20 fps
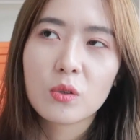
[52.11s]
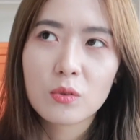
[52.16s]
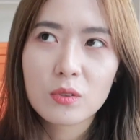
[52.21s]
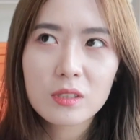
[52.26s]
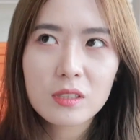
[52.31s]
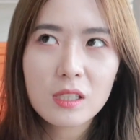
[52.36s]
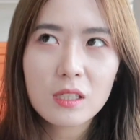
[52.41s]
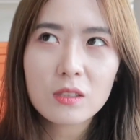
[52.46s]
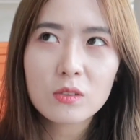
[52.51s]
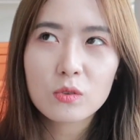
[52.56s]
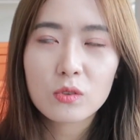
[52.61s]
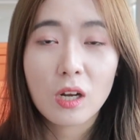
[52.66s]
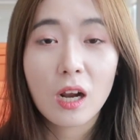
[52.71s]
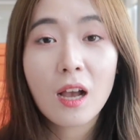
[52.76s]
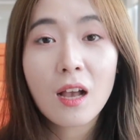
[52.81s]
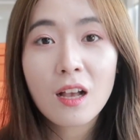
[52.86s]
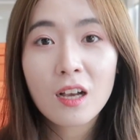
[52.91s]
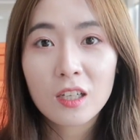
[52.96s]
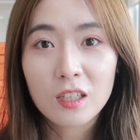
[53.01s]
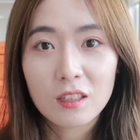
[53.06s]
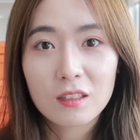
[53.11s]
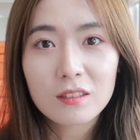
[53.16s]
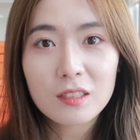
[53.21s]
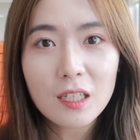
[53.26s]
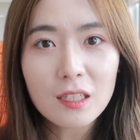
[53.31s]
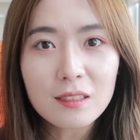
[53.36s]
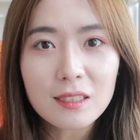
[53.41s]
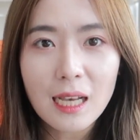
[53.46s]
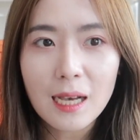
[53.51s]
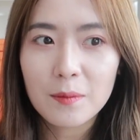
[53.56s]
有一些就是可能
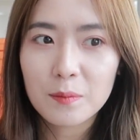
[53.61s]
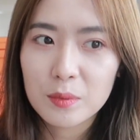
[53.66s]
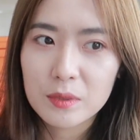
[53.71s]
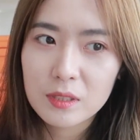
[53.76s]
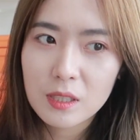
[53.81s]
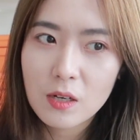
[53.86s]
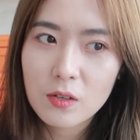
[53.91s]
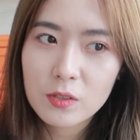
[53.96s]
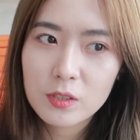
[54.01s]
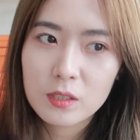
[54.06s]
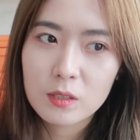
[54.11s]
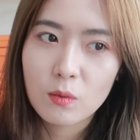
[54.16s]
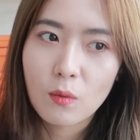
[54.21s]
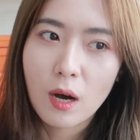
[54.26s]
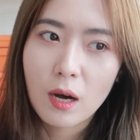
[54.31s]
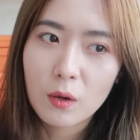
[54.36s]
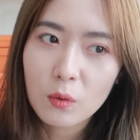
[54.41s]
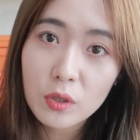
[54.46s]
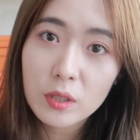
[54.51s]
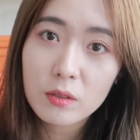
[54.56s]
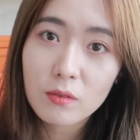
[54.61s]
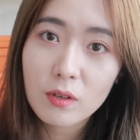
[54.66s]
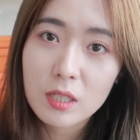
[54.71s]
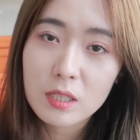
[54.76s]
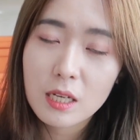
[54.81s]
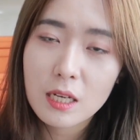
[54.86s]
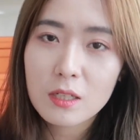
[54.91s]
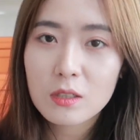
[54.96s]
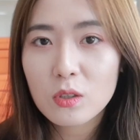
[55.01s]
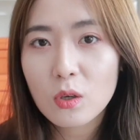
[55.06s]
当下比较喜欢，过一段
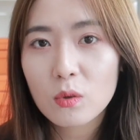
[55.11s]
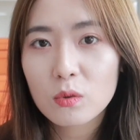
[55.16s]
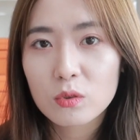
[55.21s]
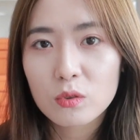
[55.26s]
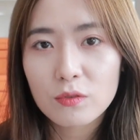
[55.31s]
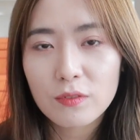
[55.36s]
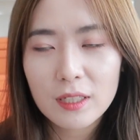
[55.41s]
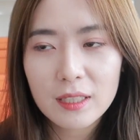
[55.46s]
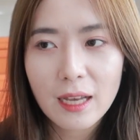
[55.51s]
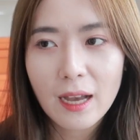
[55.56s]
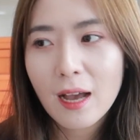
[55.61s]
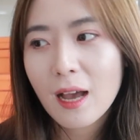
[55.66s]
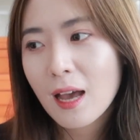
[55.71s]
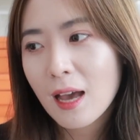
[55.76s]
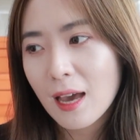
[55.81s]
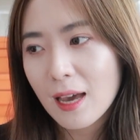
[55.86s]
时间之后你就发现，